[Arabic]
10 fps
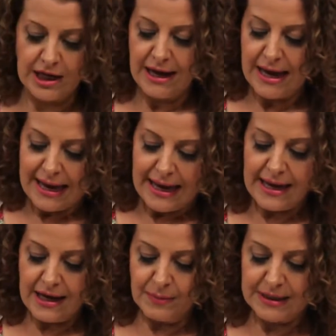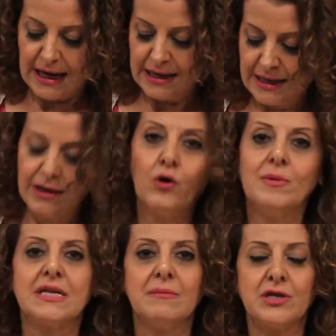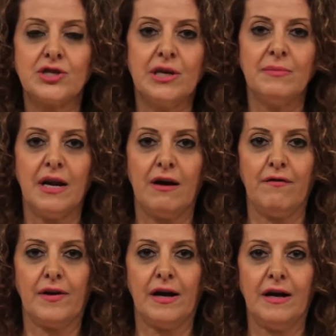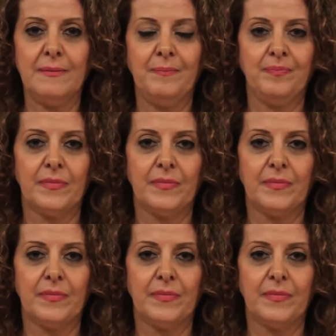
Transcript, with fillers: شيء هي اللي بتخلي الخبز اللي بنشتريه من الافران